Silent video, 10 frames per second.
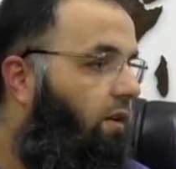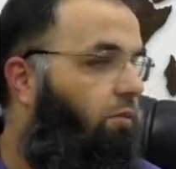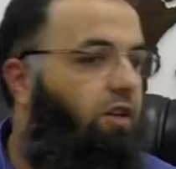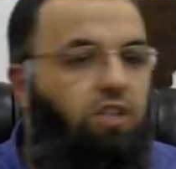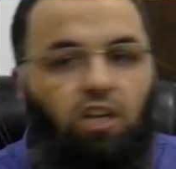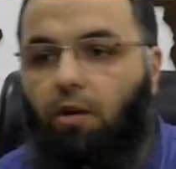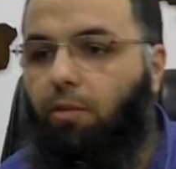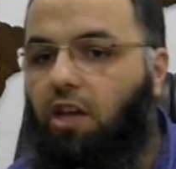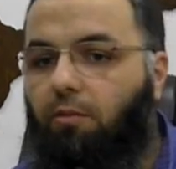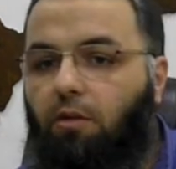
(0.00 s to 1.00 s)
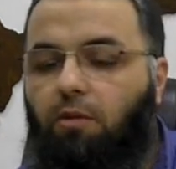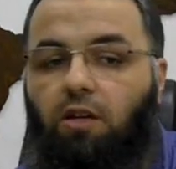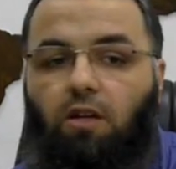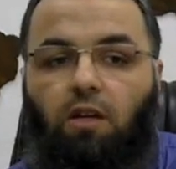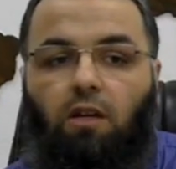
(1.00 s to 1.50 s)
Biri Kabe imamı,
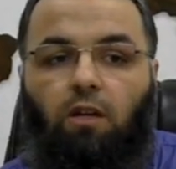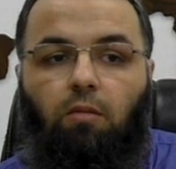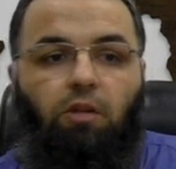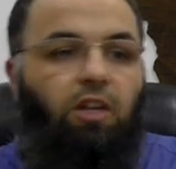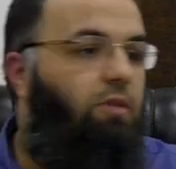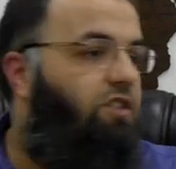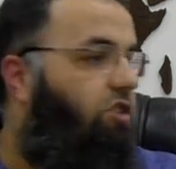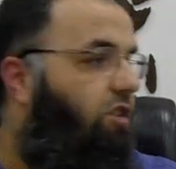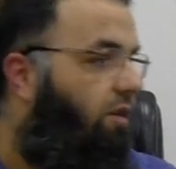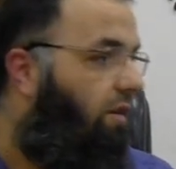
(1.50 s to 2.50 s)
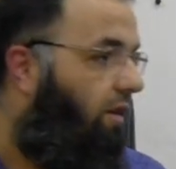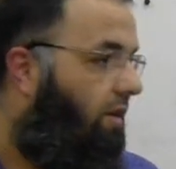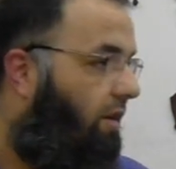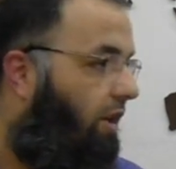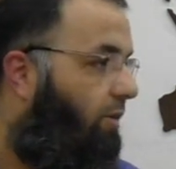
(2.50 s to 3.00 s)
biri Mescid-i
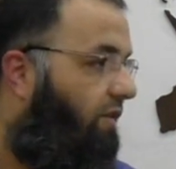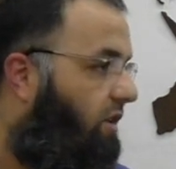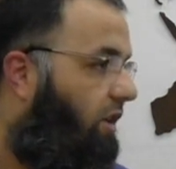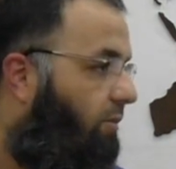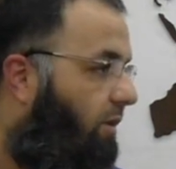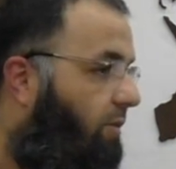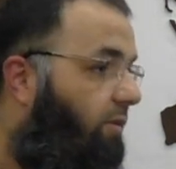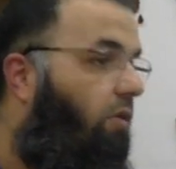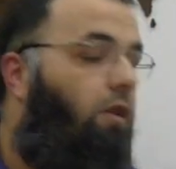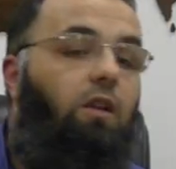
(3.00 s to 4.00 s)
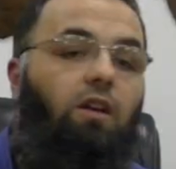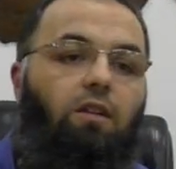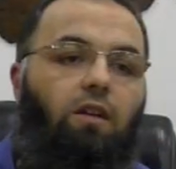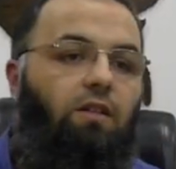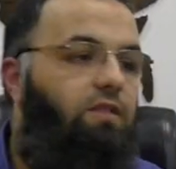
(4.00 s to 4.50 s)
Nebevi'nin imamı mı? Vallahi
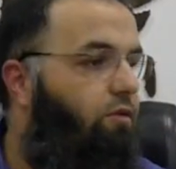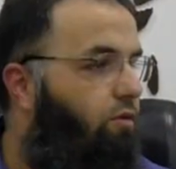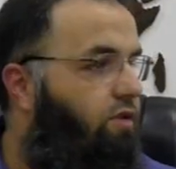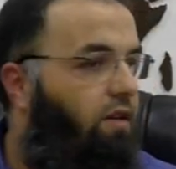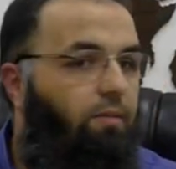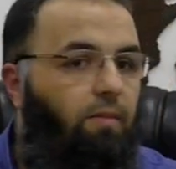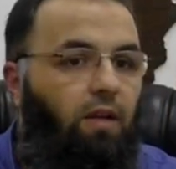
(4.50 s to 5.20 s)
değil aziz dostlarım.